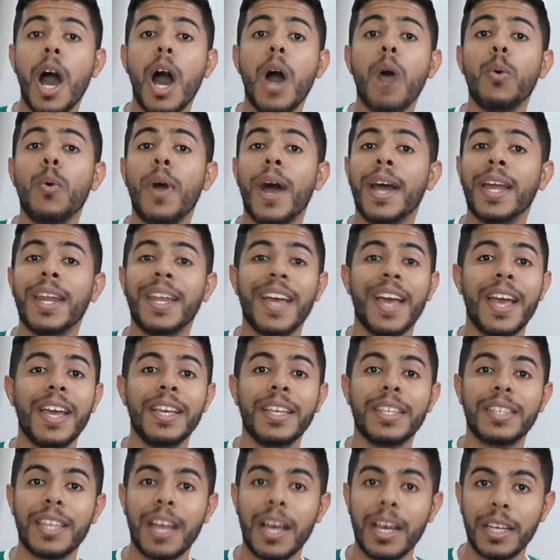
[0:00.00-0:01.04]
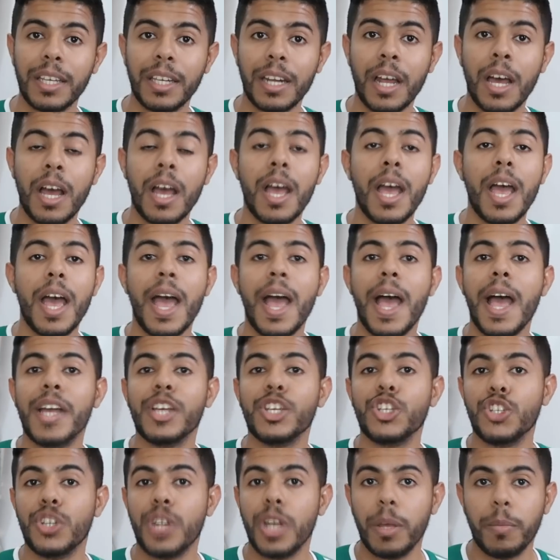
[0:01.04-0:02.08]
أو على أي طائرة
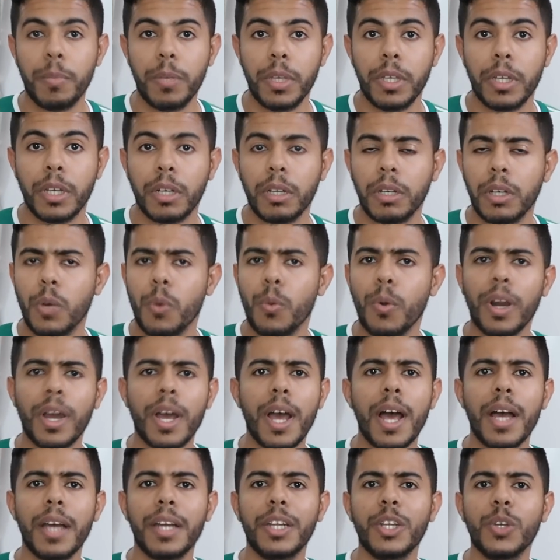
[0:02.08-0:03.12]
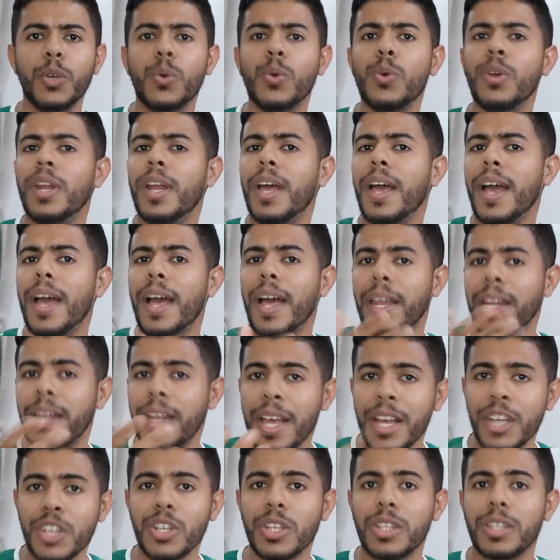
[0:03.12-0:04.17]
أجنبية والقائل يقول
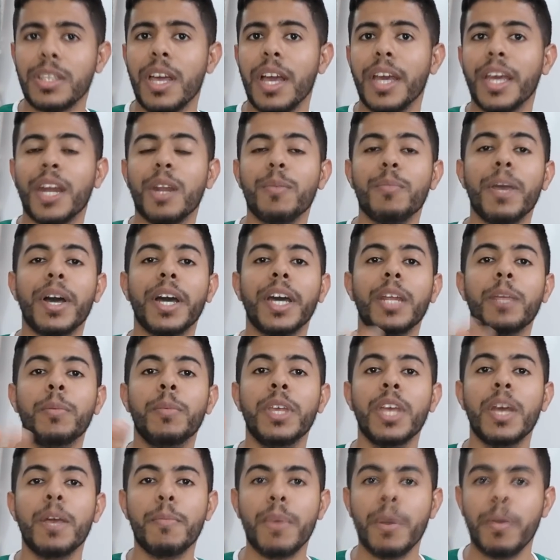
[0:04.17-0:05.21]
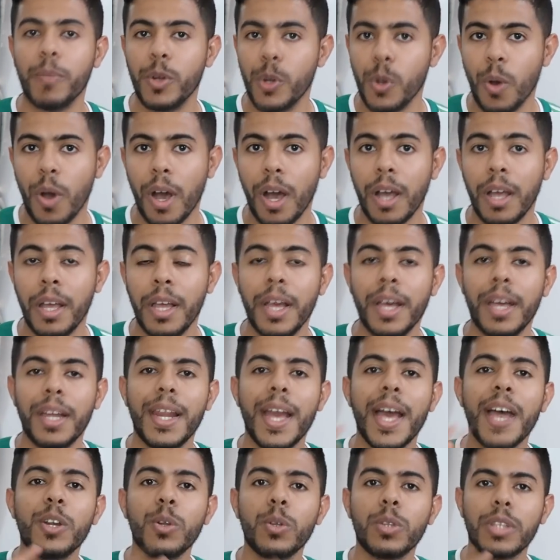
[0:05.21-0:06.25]
علاش الطائرة المغربية ممنوعة
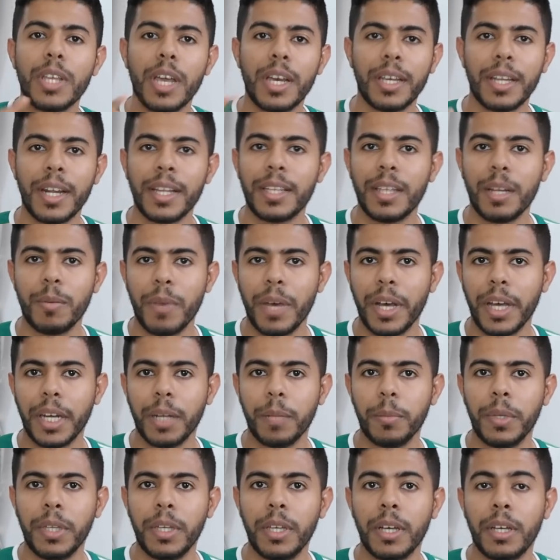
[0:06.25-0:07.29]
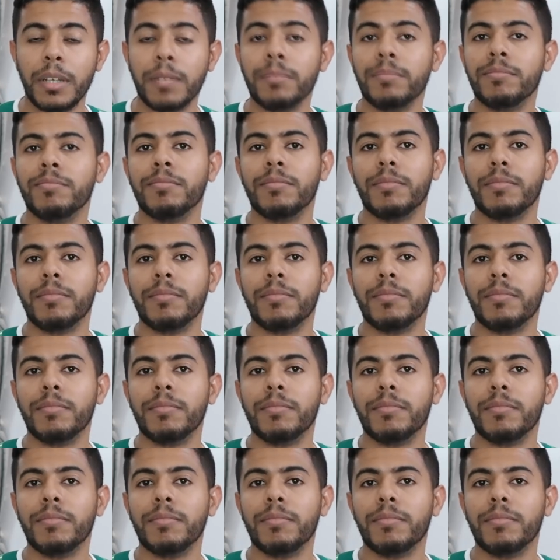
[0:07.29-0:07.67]
لأن الطائرات المغربية